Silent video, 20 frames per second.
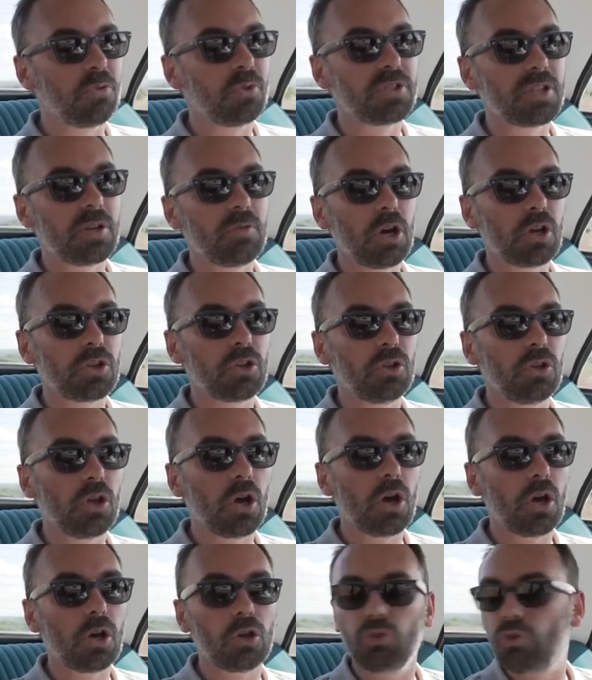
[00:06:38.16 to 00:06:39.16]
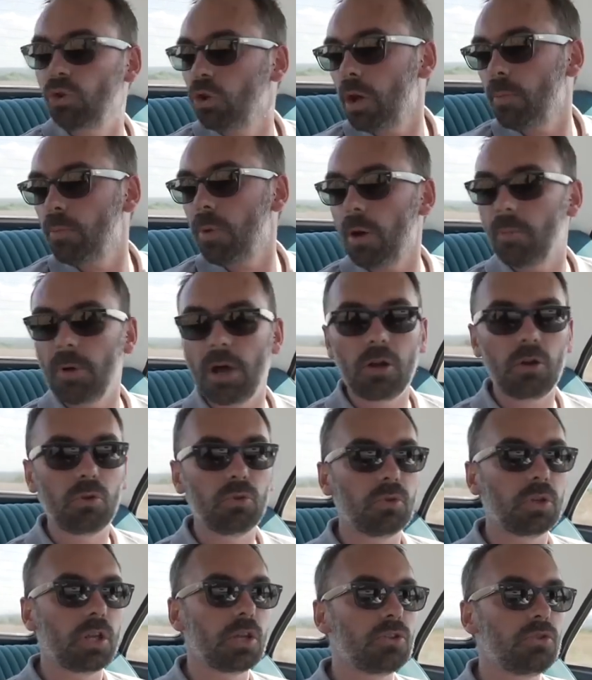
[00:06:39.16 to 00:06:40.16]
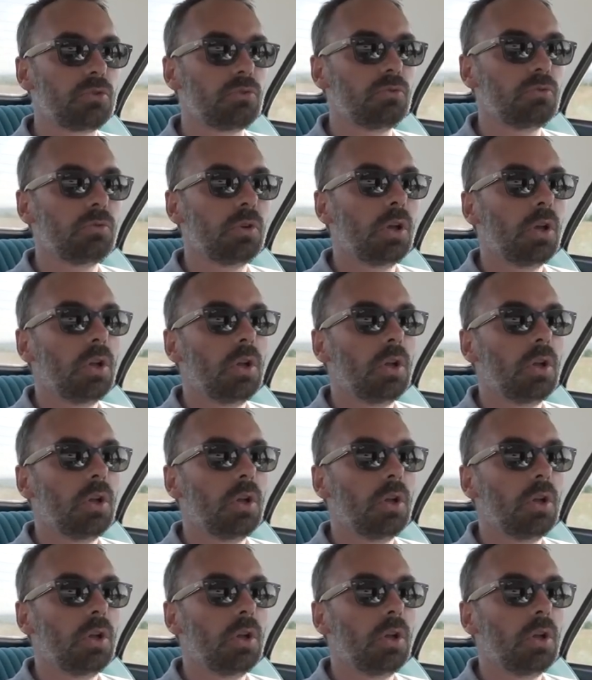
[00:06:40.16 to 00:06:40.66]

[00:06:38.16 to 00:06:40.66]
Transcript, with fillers: faut savoir qu'il y, en a, il y en a pas mal en occasion.